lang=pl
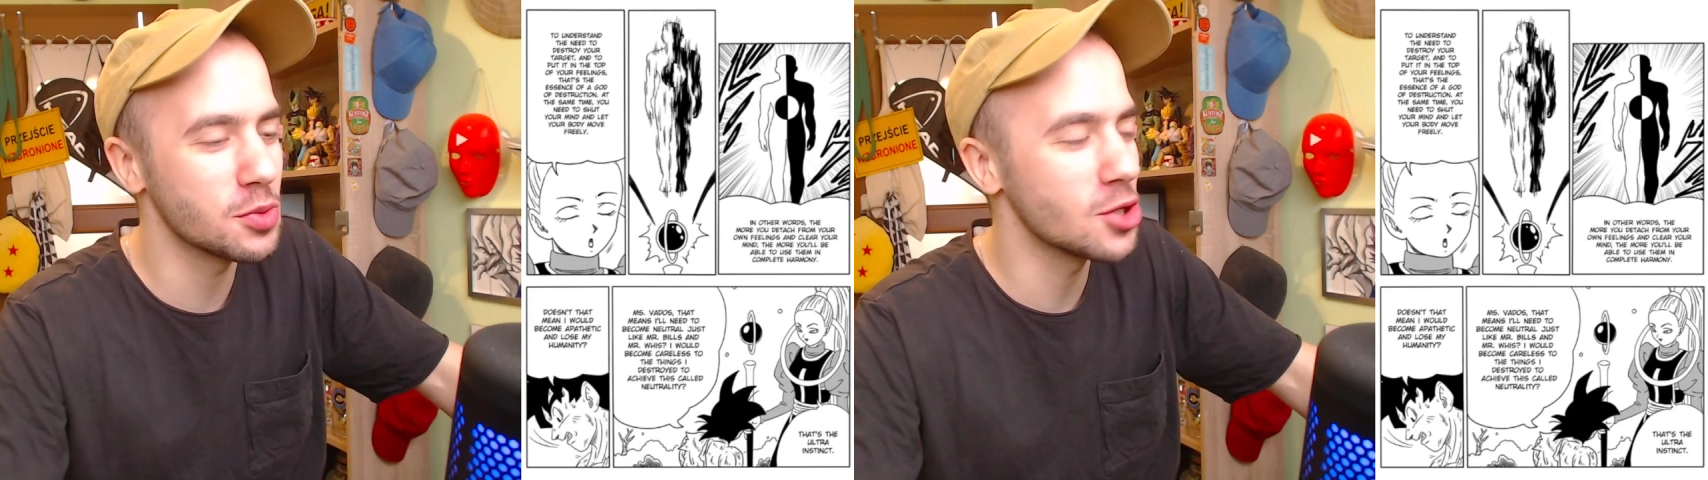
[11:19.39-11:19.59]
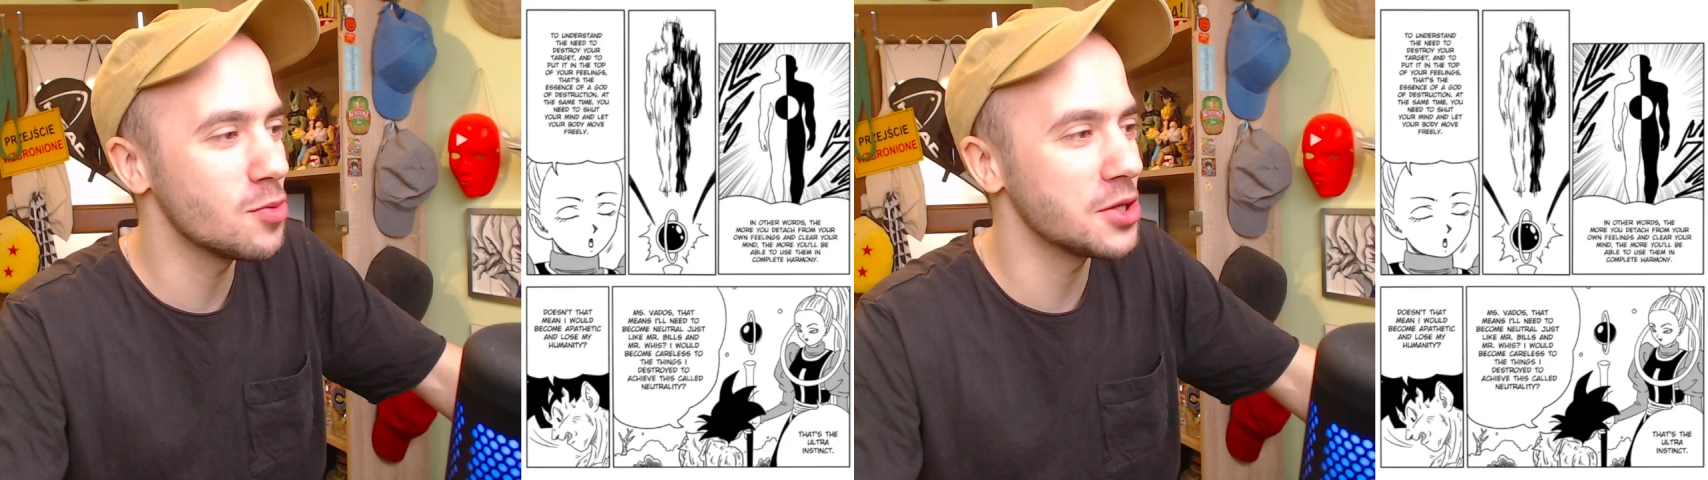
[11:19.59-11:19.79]

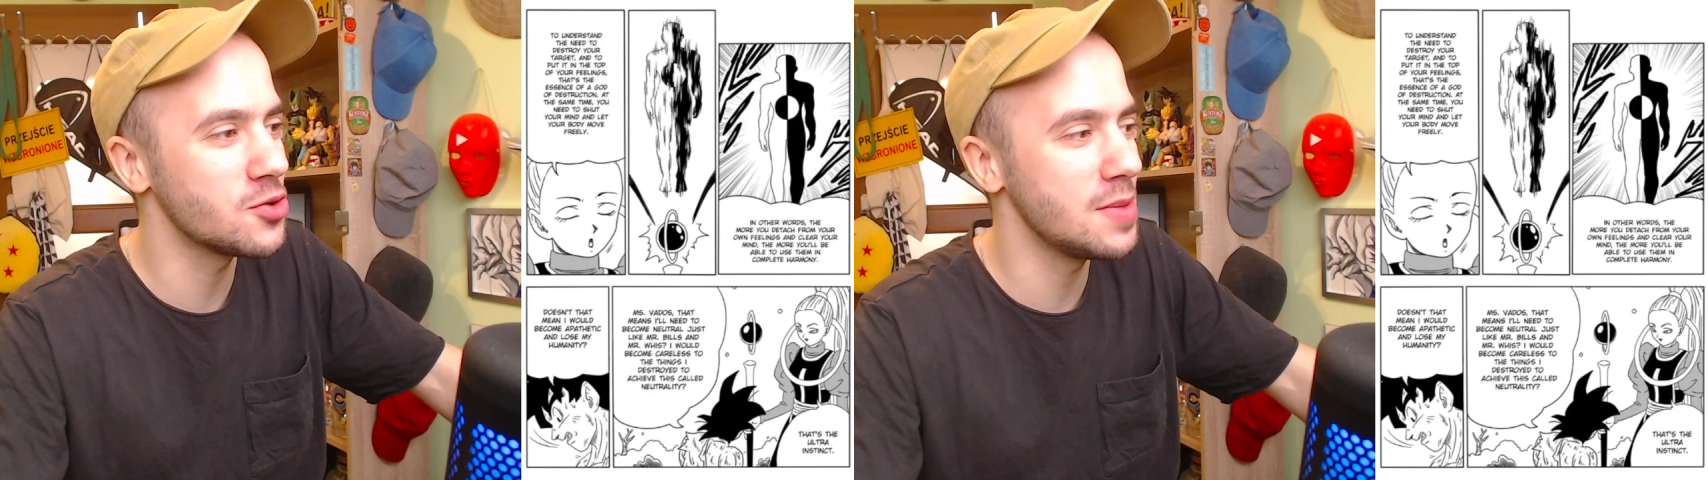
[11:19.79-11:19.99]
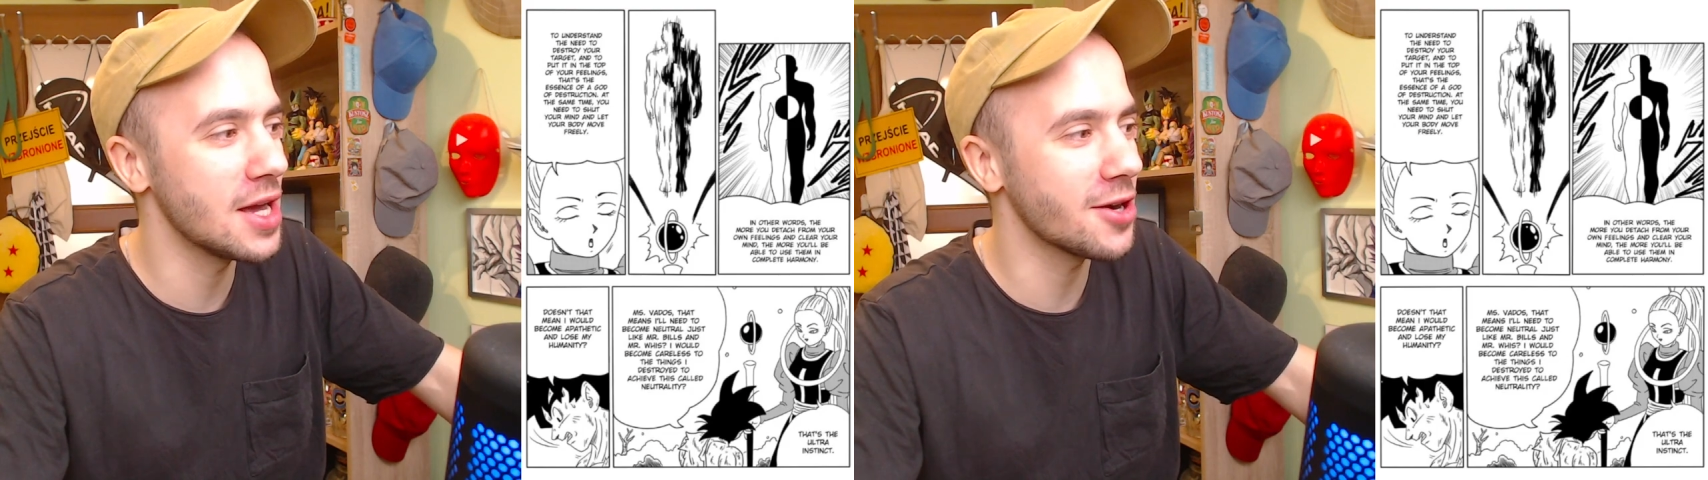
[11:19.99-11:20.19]

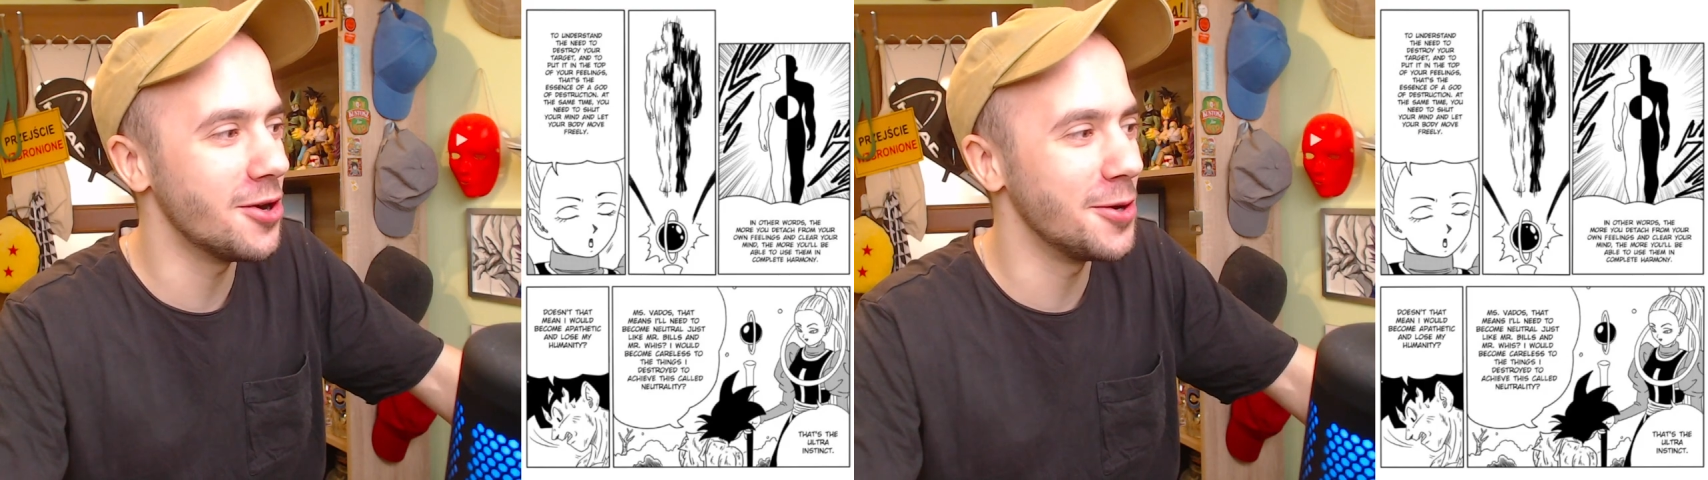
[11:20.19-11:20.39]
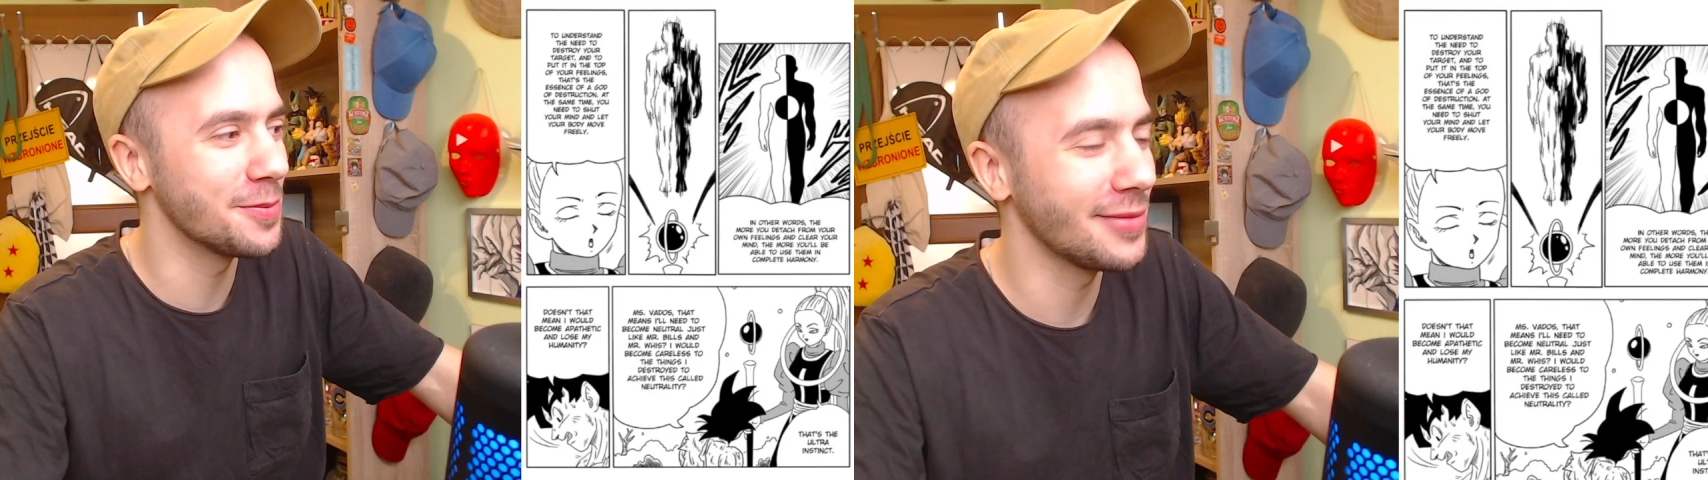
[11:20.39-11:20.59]
przetłumaczyłem
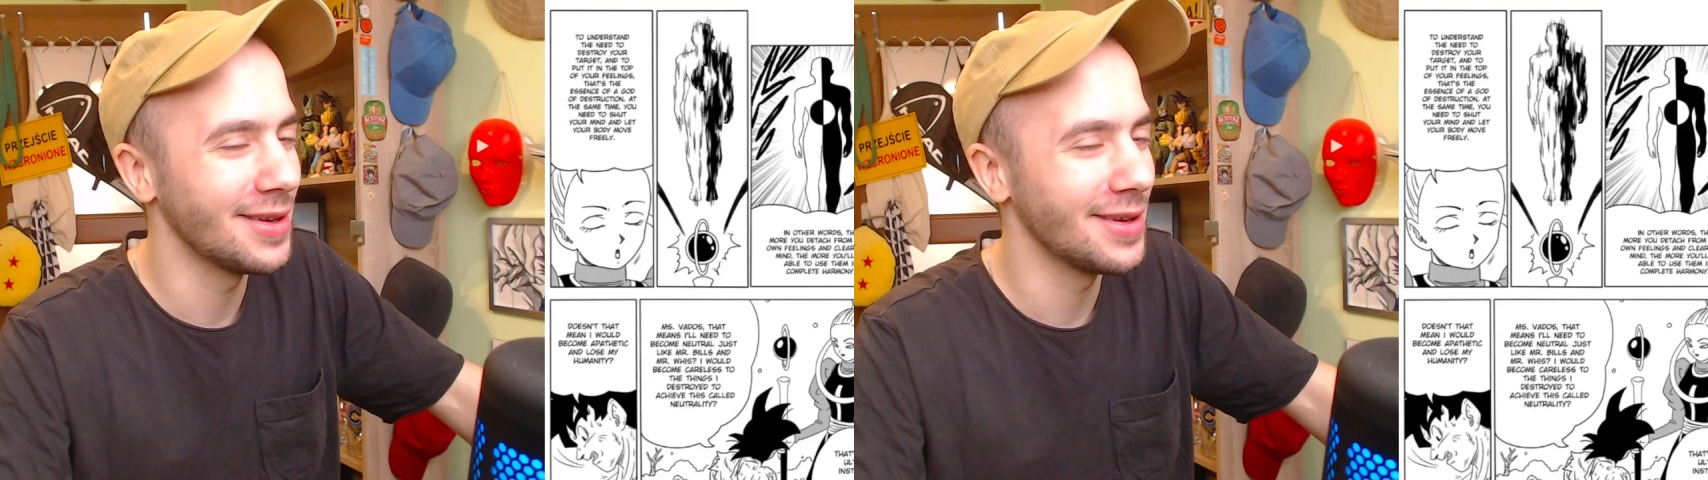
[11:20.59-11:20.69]
jako